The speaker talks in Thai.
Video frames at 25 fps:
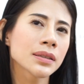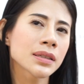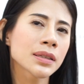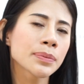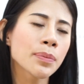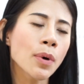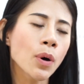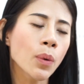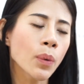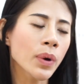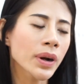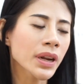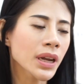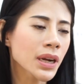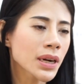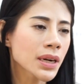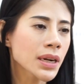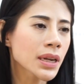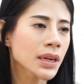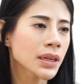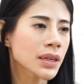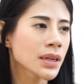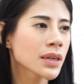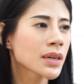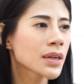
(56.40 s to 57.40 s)
จะบอกว่าเทค
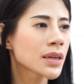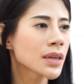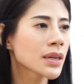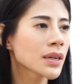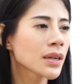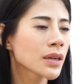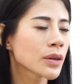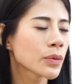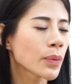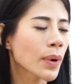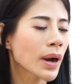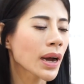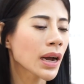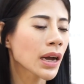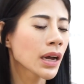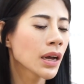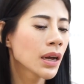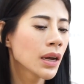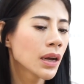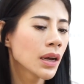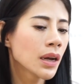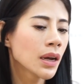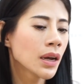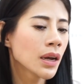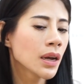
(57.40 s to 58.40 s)
นิคที่นี่ถือว่า
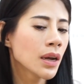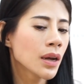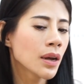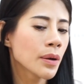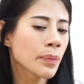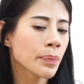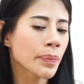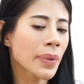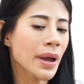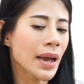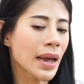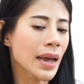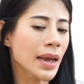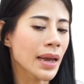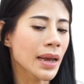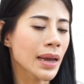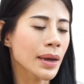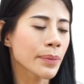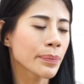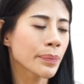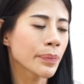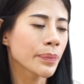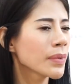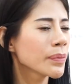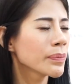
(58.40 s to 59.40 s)
แผล
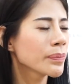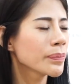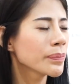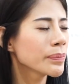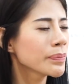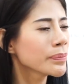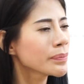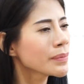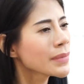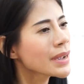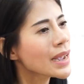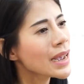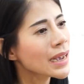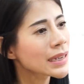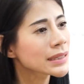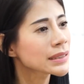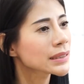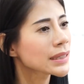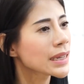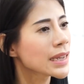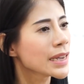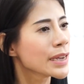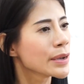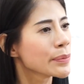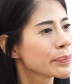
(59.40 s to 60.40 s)
ไม่อัก
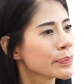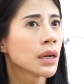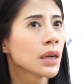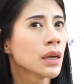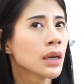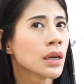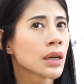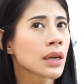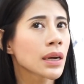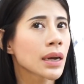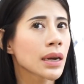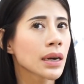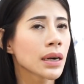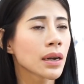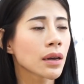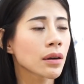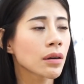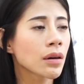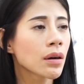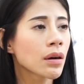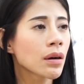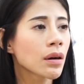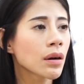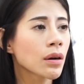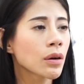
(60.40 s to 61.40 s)
เสบแล้ว
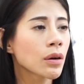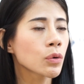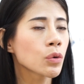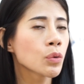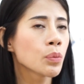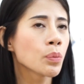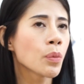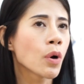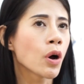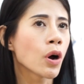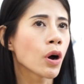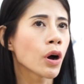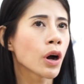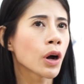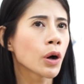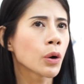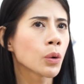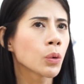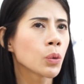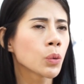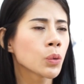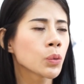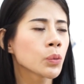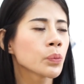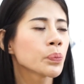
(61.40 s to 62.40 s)
ก็คุณหมอเขา
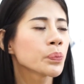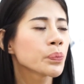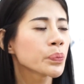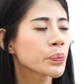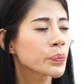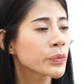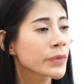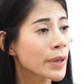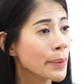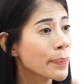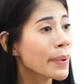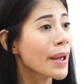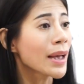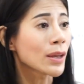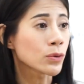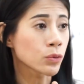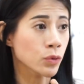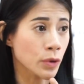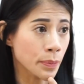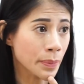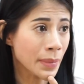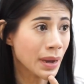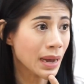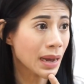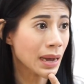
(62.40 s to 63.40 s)
เย็บแผลส
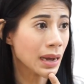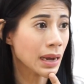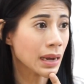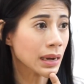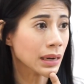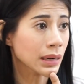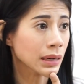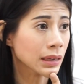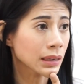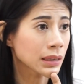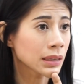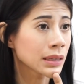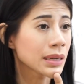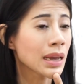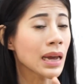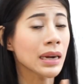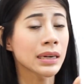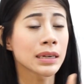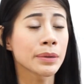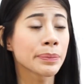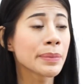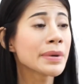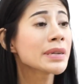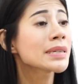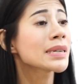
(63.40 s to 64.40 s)
วยมากอย่าง
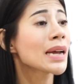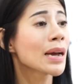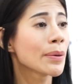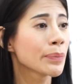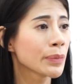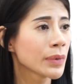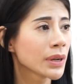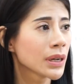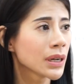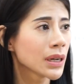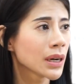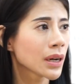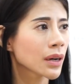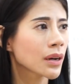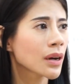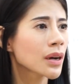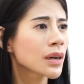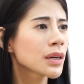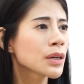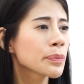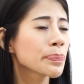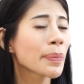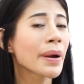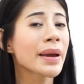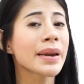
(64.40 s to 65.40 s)
นึงไม่ช้ำเลยแล้วก็
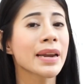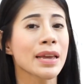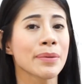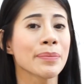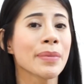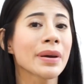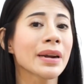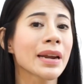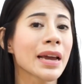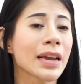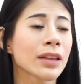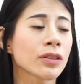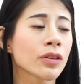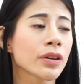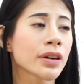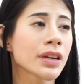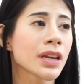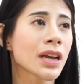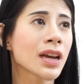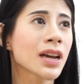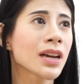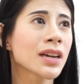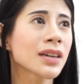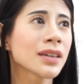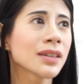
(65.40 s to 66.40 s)
คือไปไหนมาไหนตอน
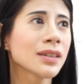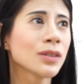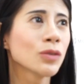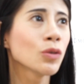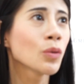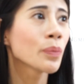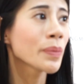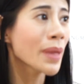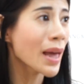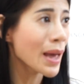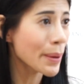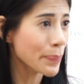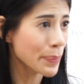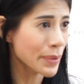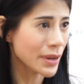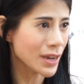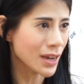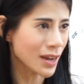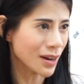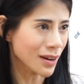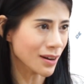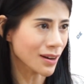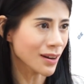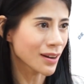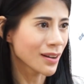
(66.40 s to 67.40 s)
นี้คือรูปหน้าเปลี่
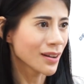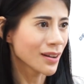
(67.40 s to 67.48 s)
ยน